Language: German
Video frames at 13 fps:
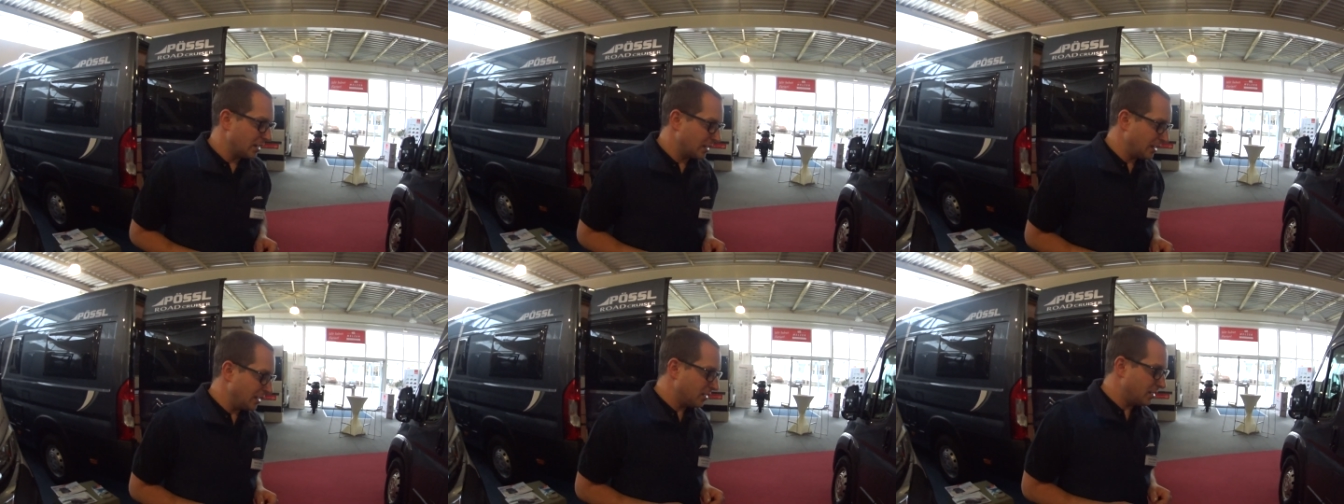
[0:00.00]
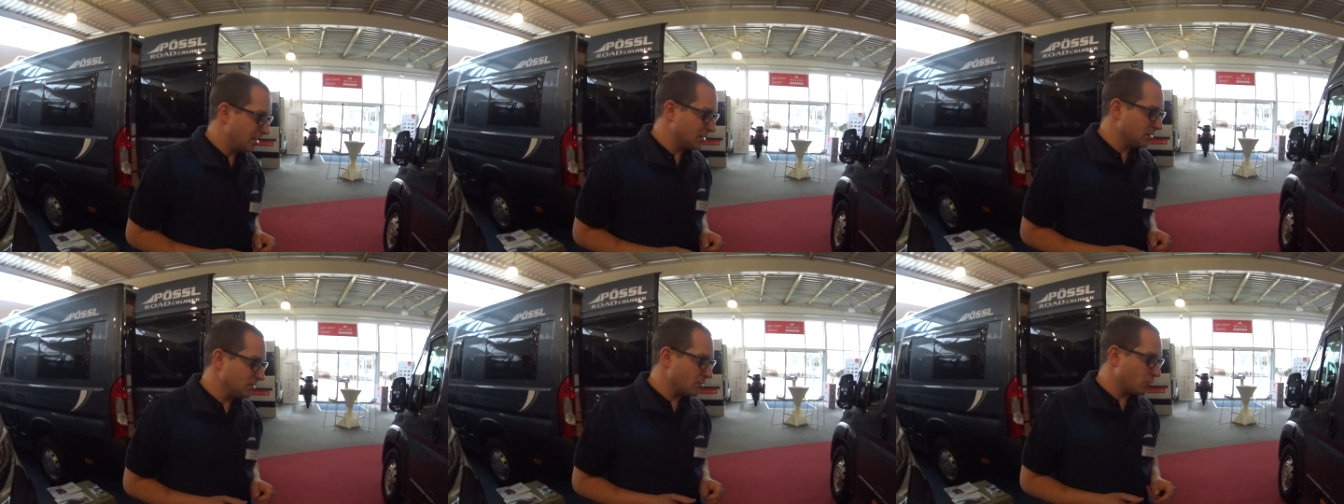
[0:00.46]
gehe ich
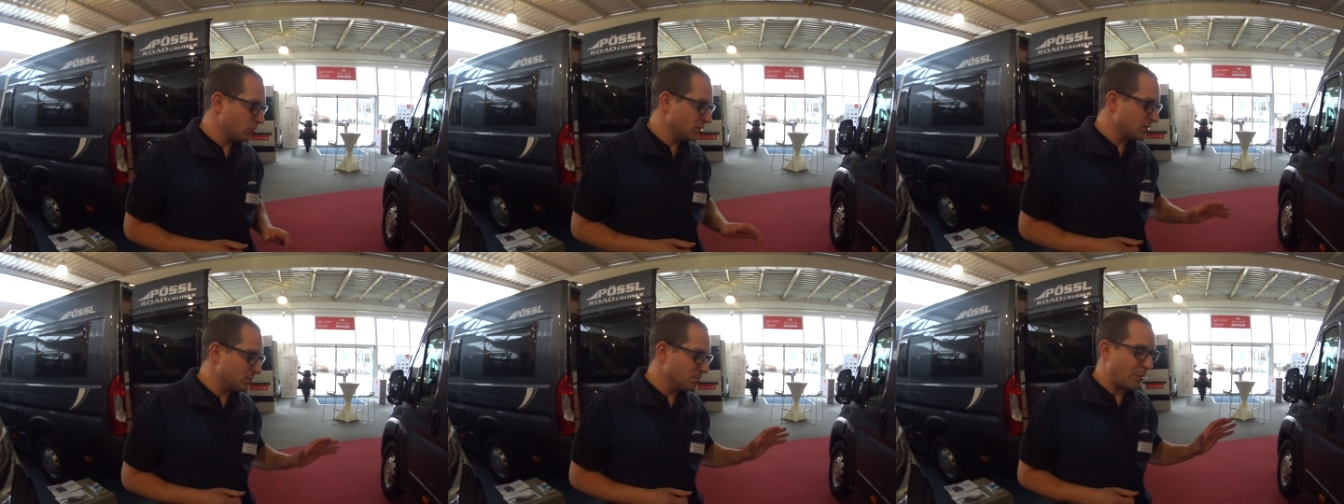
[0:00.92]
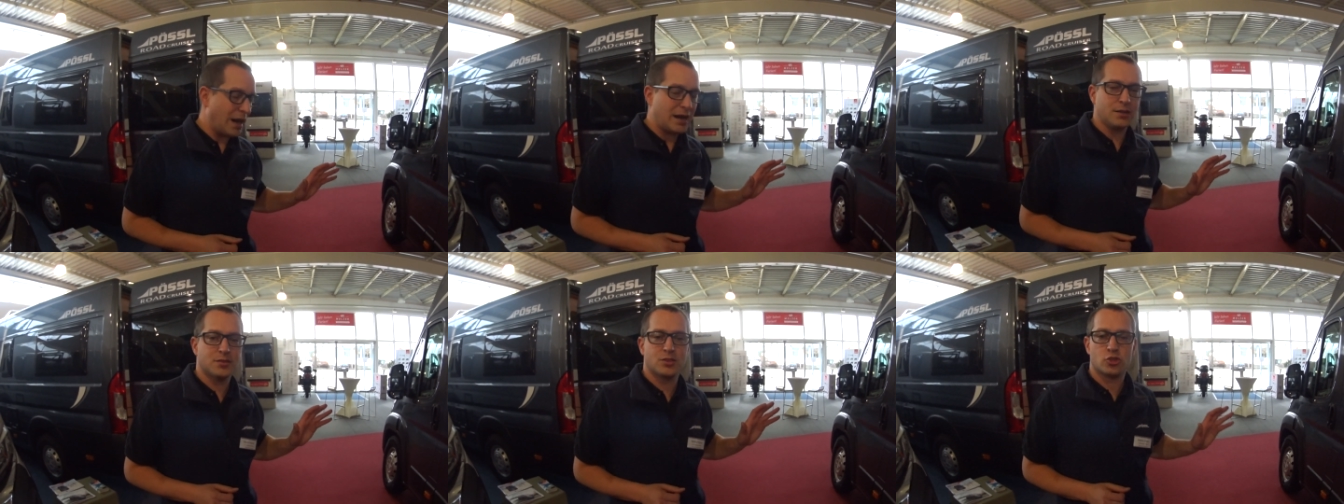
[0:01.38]
hin und
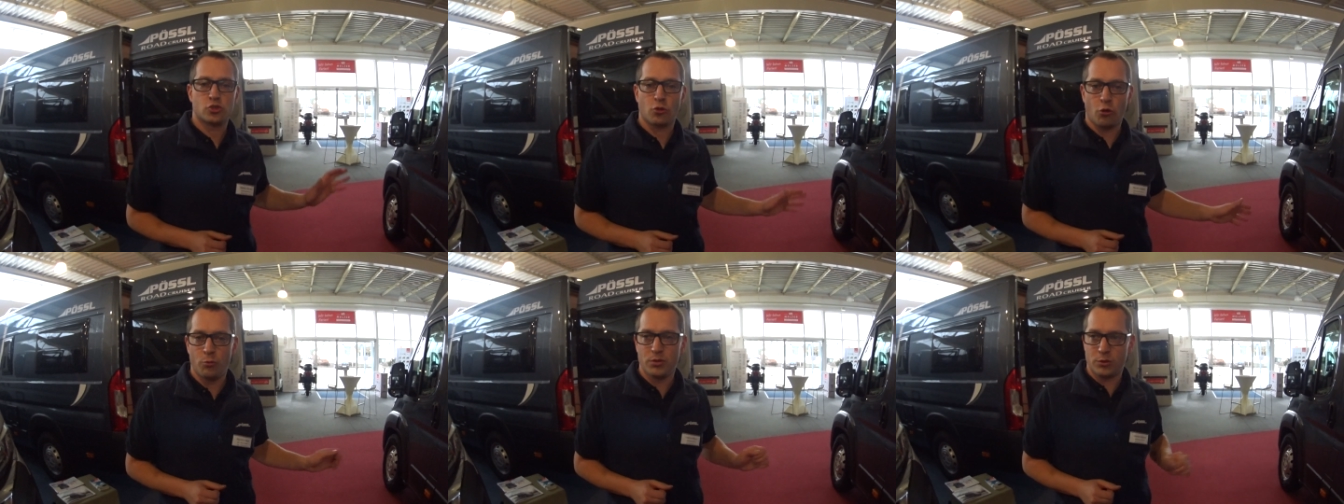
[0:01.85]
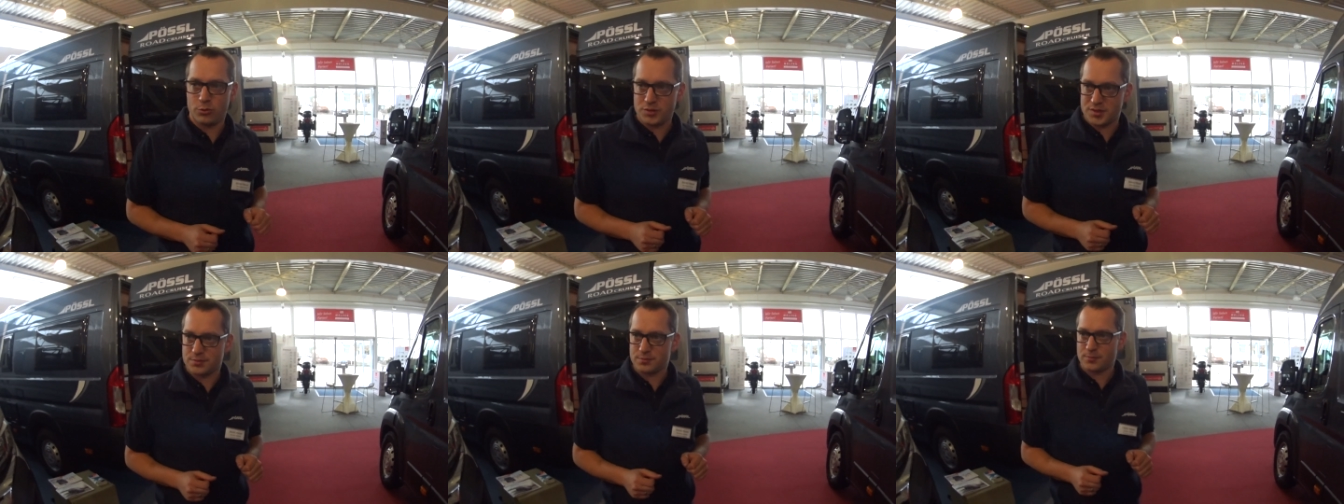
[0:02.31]
mache es stromlos.
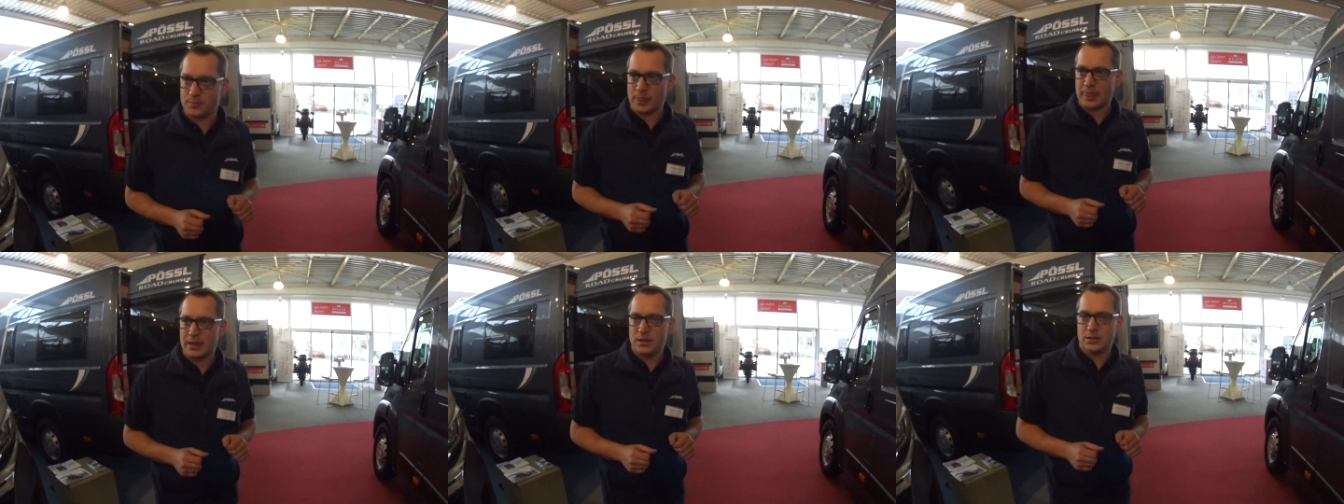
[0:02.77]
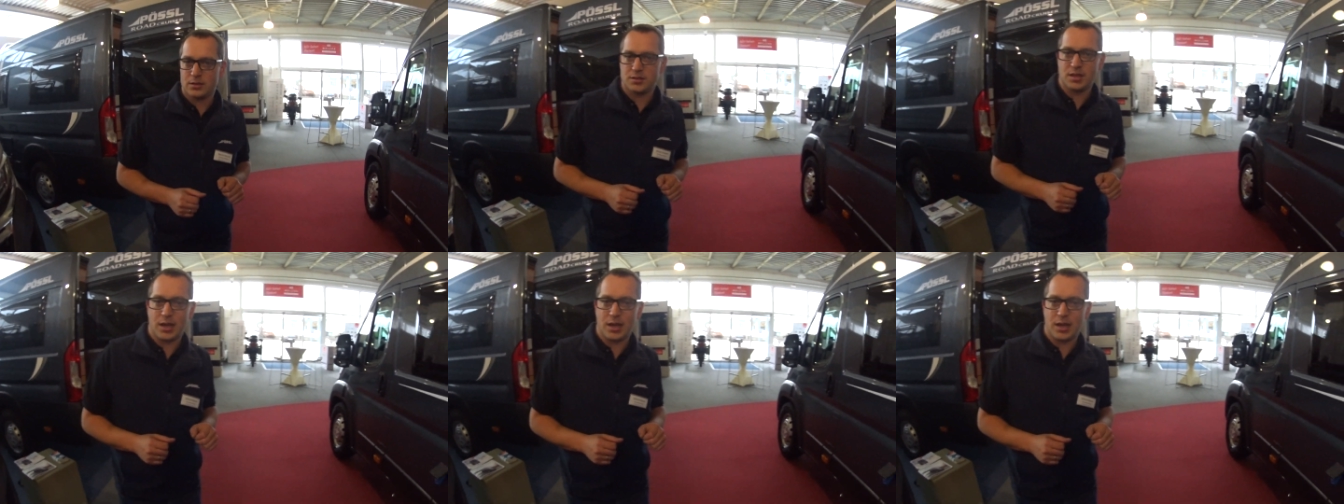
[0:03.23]
Mhm. Das